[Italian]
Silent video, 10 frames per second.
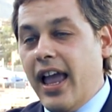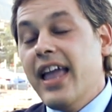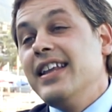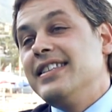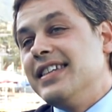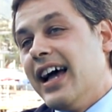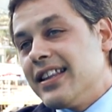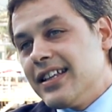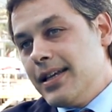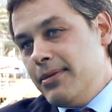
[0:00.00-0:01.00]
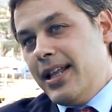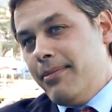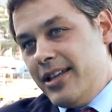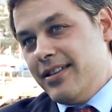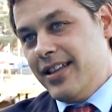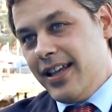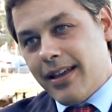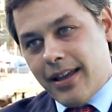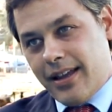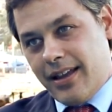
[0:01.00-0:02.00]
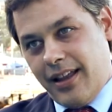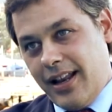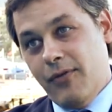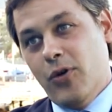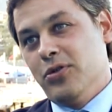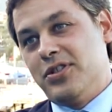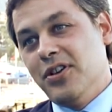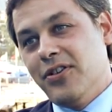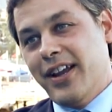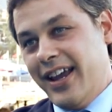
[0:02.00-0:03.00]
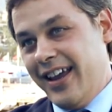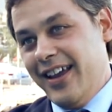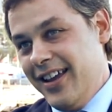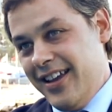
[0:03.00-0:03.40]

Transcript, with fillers: È iniziata timidamente, l'evoluzione